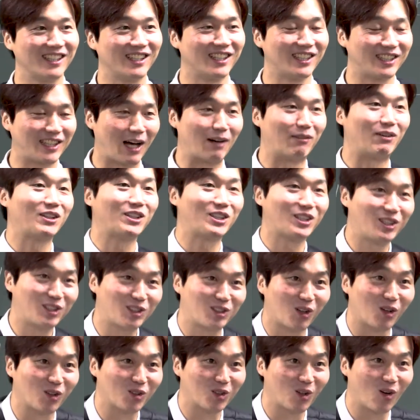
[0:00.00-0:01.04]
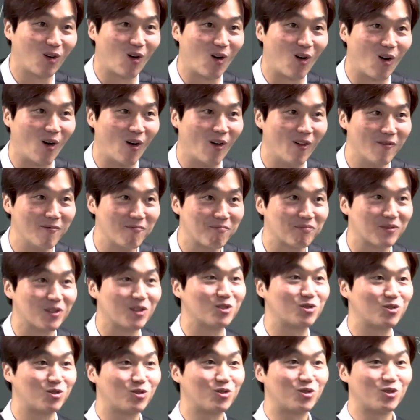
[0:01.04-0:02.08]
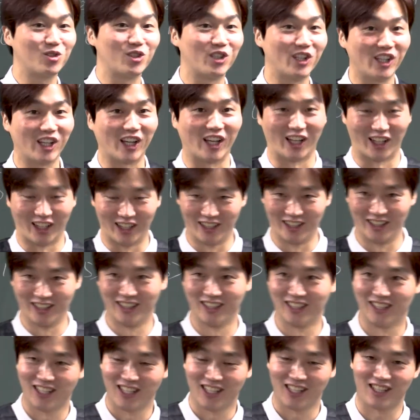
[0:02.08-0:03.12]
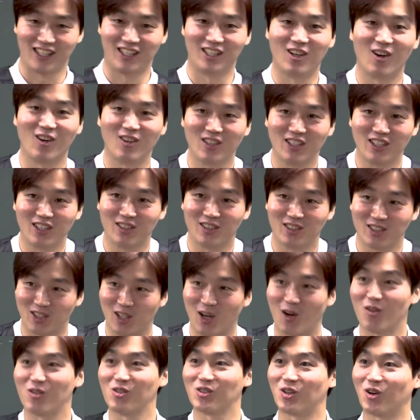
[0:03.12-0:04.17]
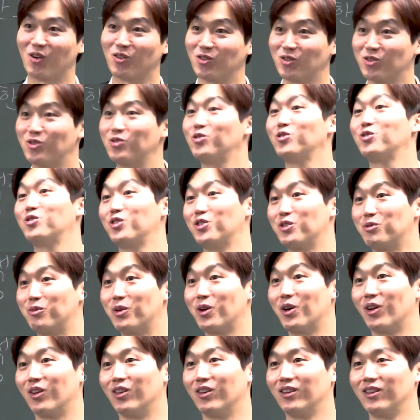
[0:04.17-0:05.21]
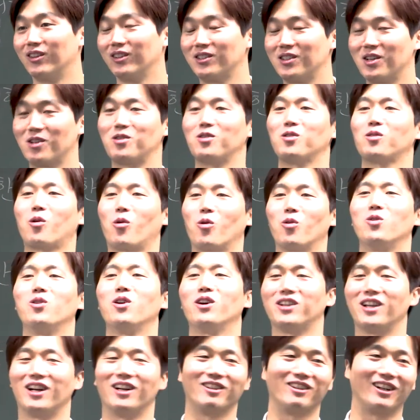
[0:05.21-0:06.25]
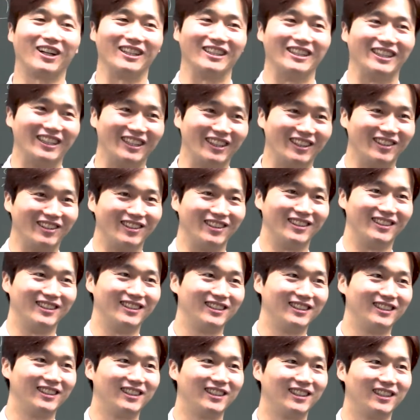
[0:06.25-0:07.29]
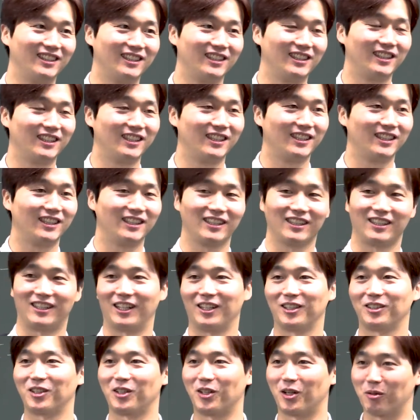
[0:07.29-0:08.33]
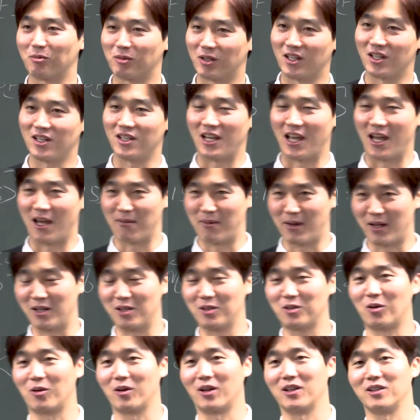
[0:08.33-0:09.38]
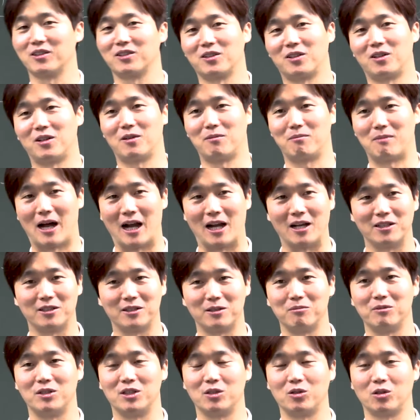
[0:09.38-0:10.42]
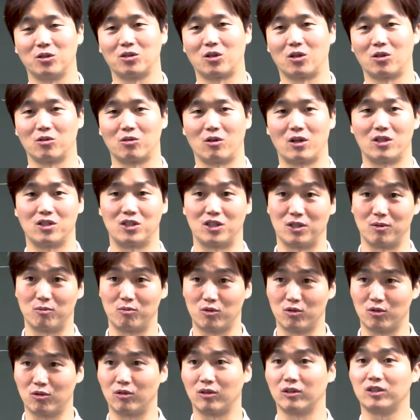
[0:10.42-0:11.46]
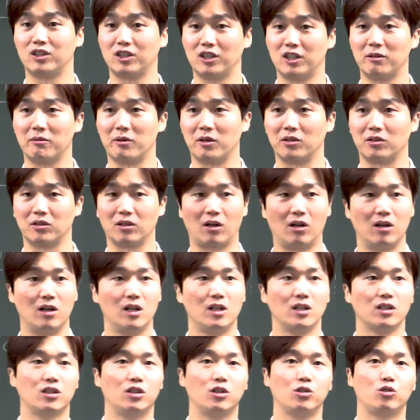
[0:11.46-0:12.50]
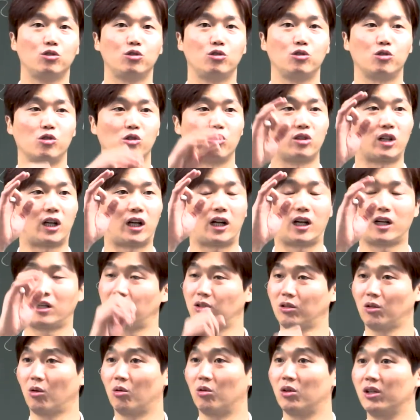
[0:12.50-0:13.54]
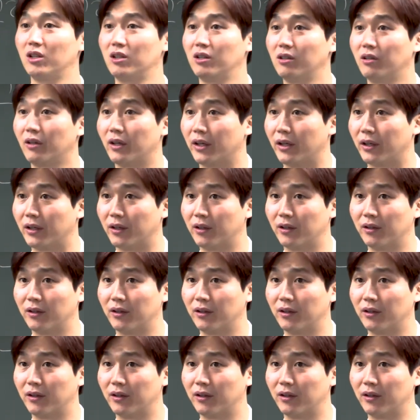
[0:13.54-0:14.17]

이 답안지를 줘도 수준이 기억 니은 겨우 적는 수준이면 그 끌어올려야 될 거 아니에요 그래서 여러분들을 예배를 통해서 말씀, 기도, 전도에 집중시키면서 그 수준으로 다 끌어올리는 거예요.